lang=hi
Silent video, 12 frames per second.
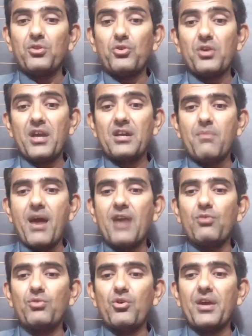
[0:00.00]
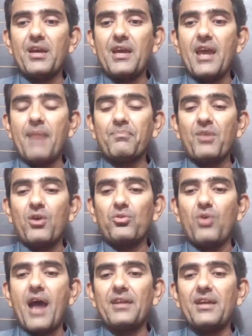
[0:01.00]
तो ये डिमांड उन्होंने की है
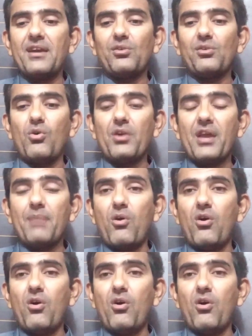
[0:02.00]
तो आई थिंक सो ये